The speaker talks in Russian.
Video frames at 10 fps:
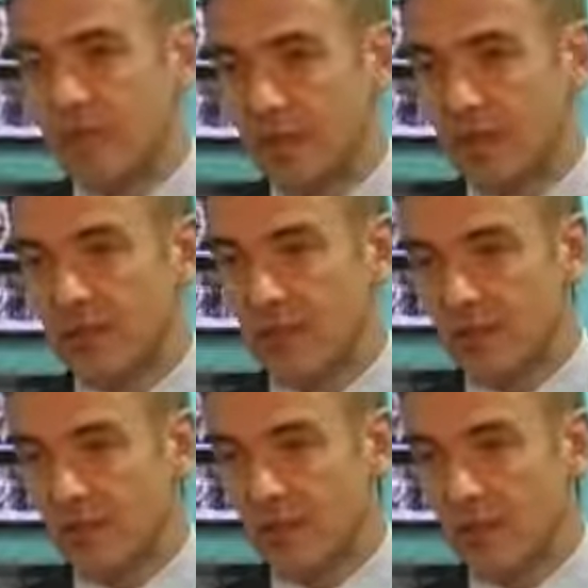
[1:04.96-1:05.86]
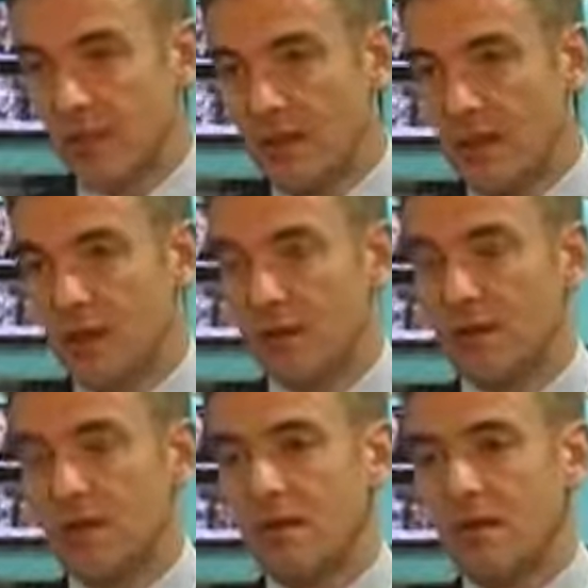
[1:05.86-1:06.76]
Все производители
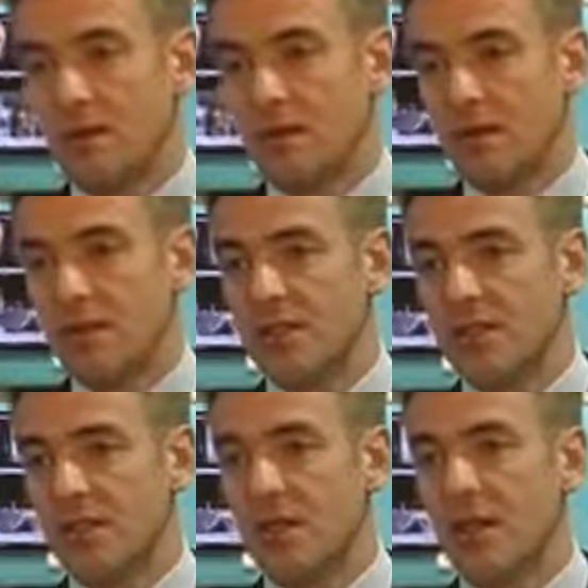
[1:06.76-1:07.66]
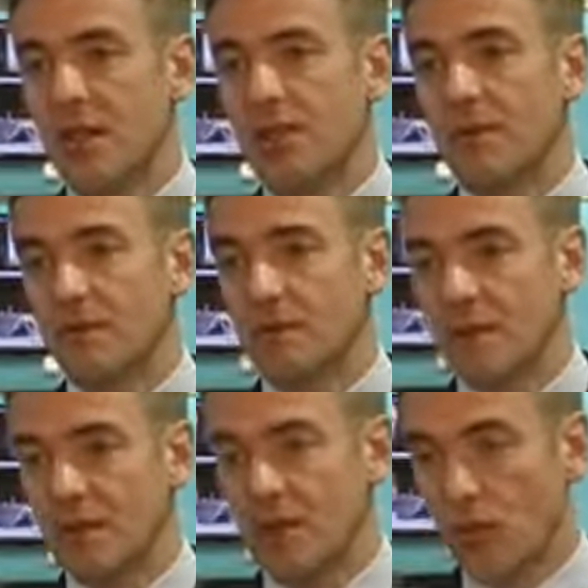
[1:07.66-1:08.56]
а, российские, как
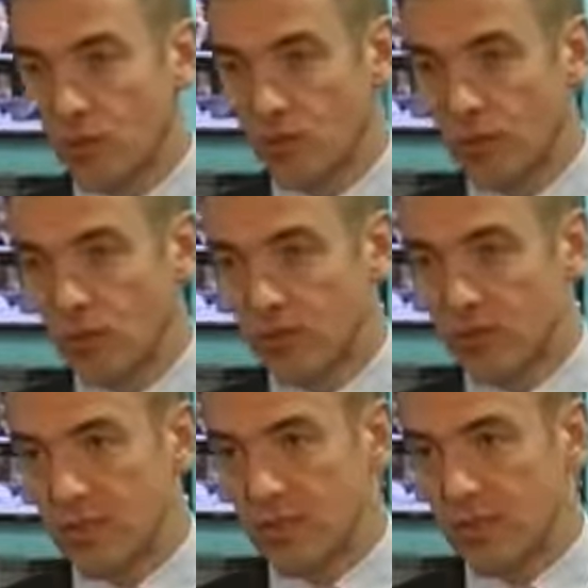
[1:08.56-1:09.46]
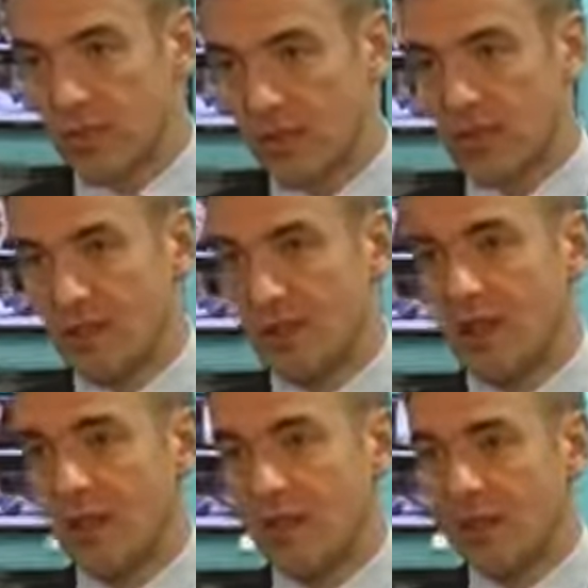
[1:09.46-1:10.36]
производители сельхозпродукции, так и
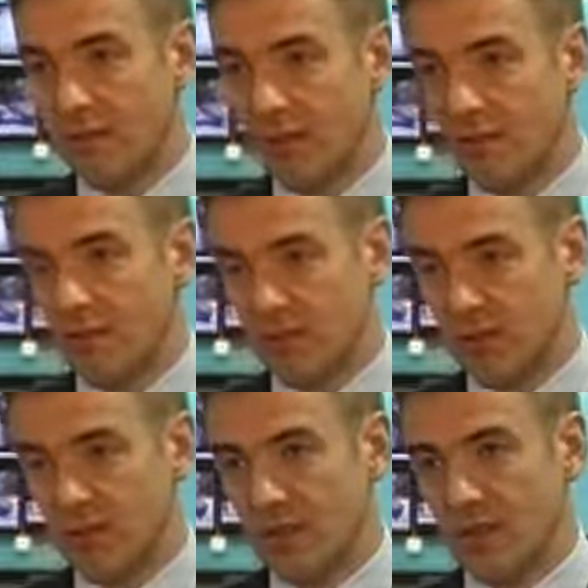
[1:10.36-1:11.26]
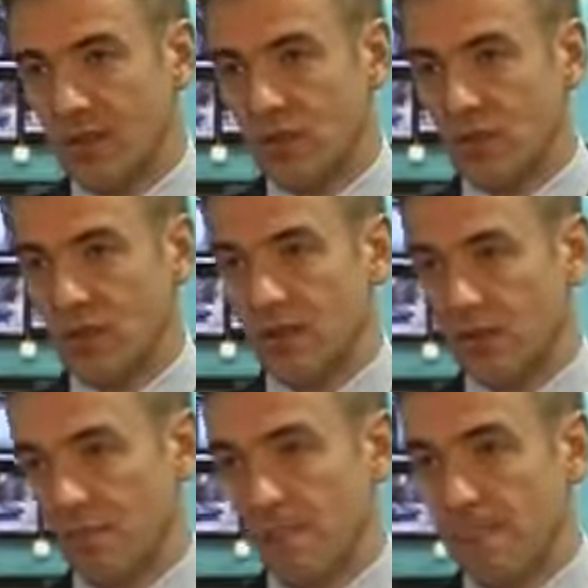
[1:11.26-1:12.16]
товаров уже, которые
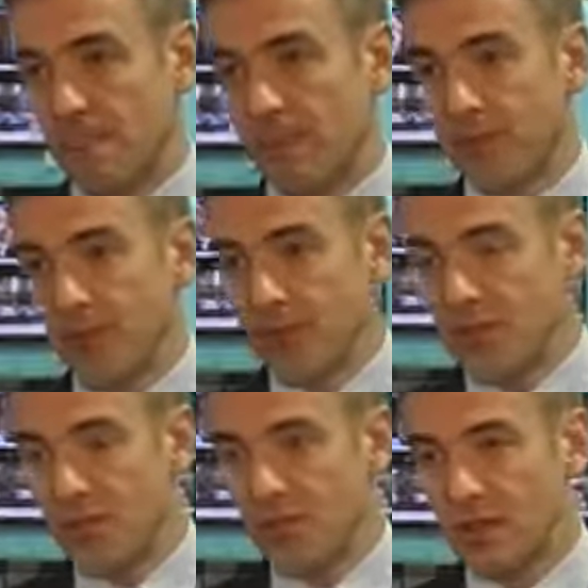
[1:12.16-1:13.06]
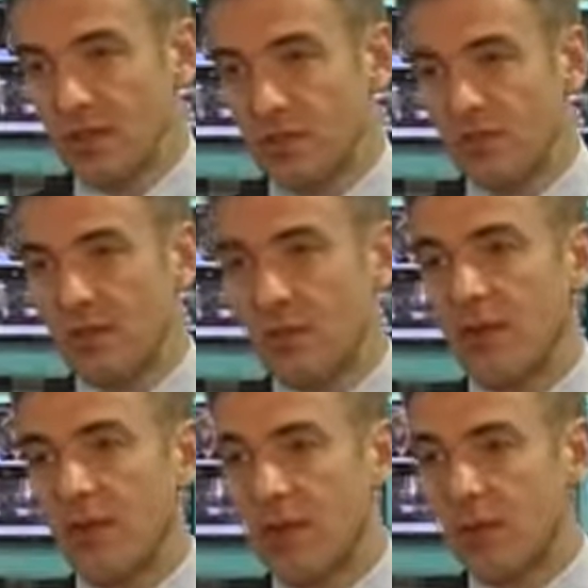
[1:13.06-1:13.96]
конечные, которые товары
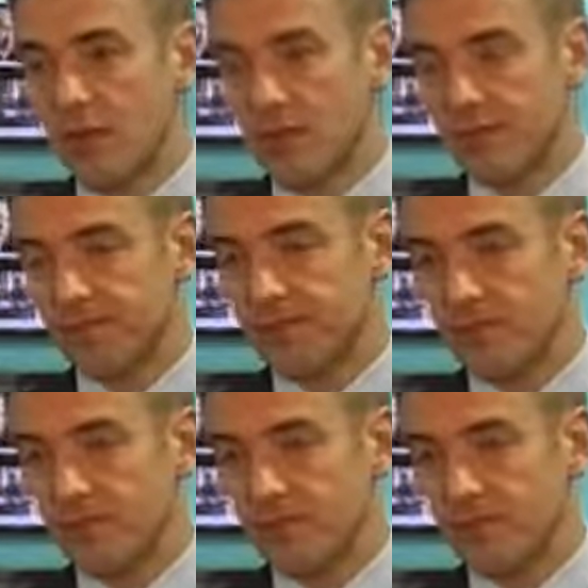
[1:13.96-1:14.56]
переработки,